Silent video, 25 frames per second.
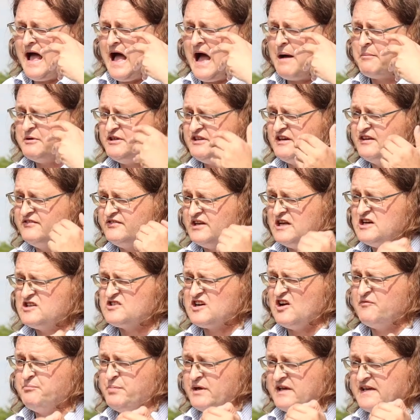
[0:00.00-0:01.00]
Aber die
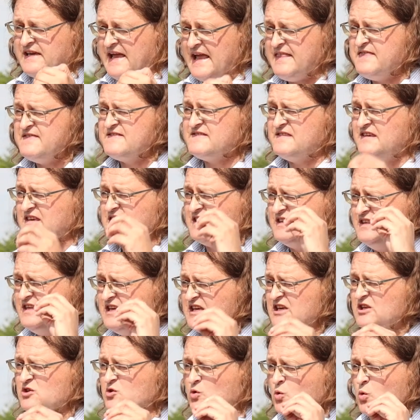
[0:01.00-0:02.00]
Gesellschaft bekennt sich
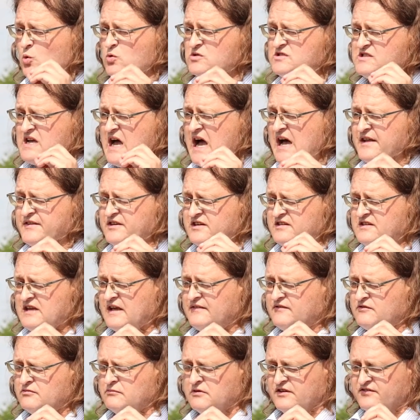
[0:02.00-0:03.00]
nicht großartig
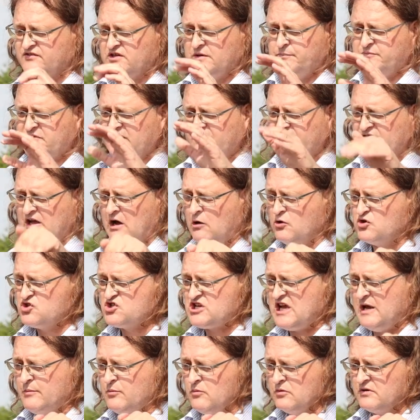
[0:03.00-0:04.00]
dazu. Es gibt jetzt eine
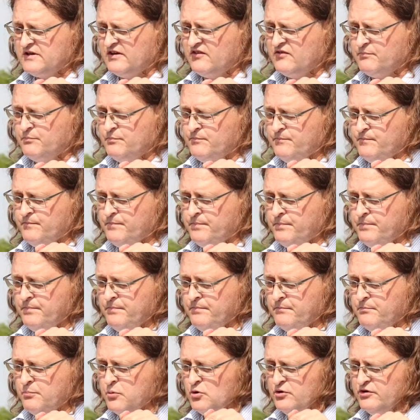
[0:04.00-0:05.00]
Ausschreibung des
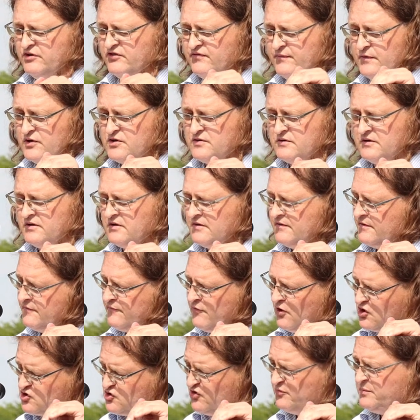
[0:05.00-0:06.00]

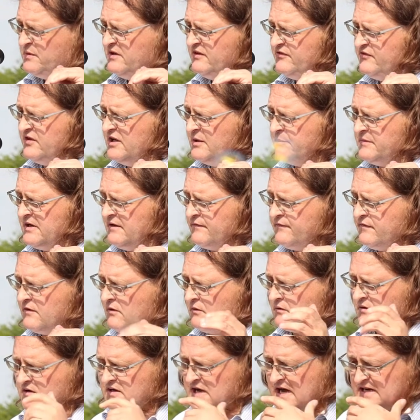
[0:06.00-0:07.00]
Bundesforschungsministeriums, äh, der
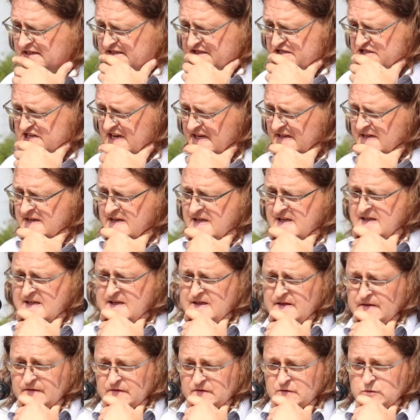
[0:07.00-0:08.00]
Frau Karliczek,
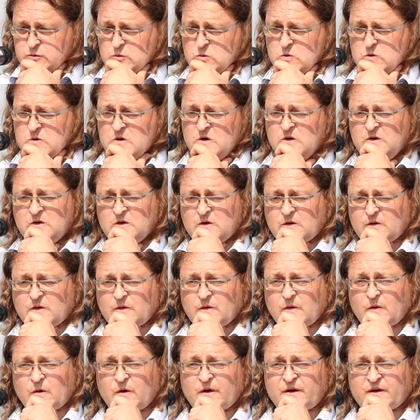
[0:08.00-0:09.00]
zu
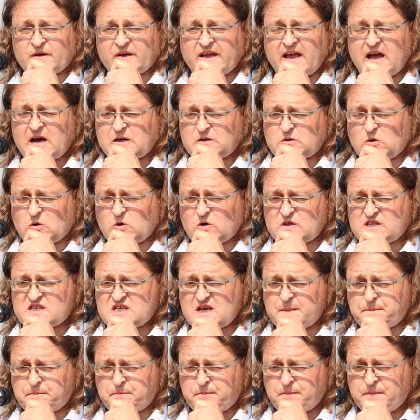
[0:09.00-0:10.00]
neuen
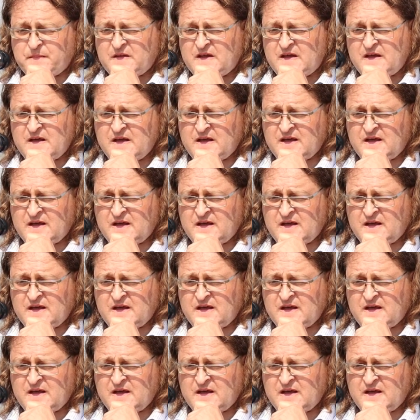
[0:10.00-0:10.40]
Reaktorkonzepten.